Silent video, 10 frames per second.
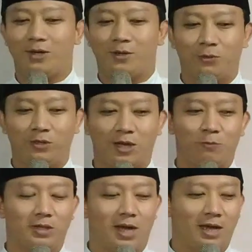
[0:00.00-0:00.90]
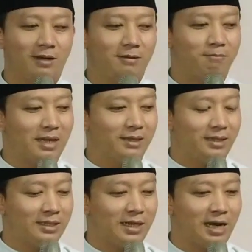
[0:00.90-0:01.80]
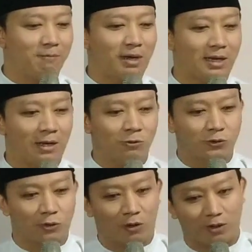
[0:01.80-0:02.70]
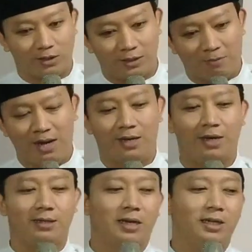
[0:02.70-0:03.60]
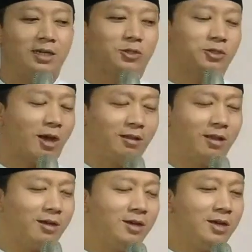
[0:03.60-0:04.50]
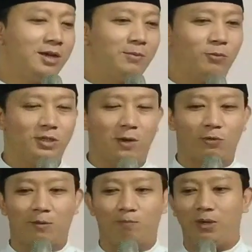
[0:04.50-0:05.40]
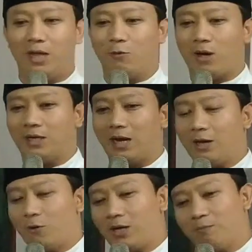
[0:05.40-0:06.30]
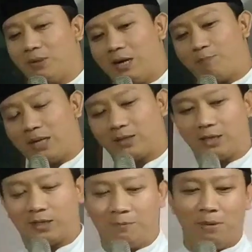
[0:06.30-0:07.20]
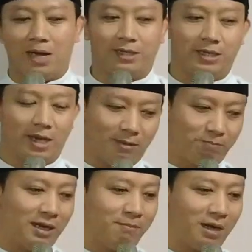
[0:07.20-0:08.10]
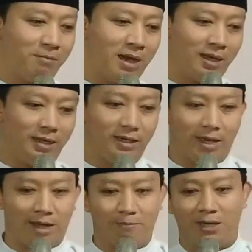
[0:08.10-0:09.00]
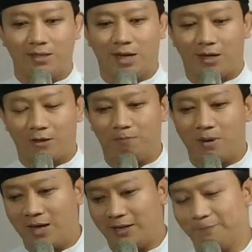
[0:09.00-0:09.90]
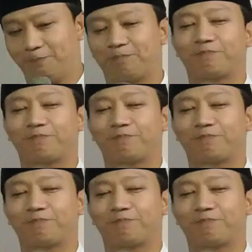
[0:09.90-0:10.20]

mudah-mudahan matinya dalam keadaan husnul khotimah dan insya Allah mudah-mudahan beliau adalah orang yang mendapatkan kebahagiaan pada malam hari ini. Amin ya rabbal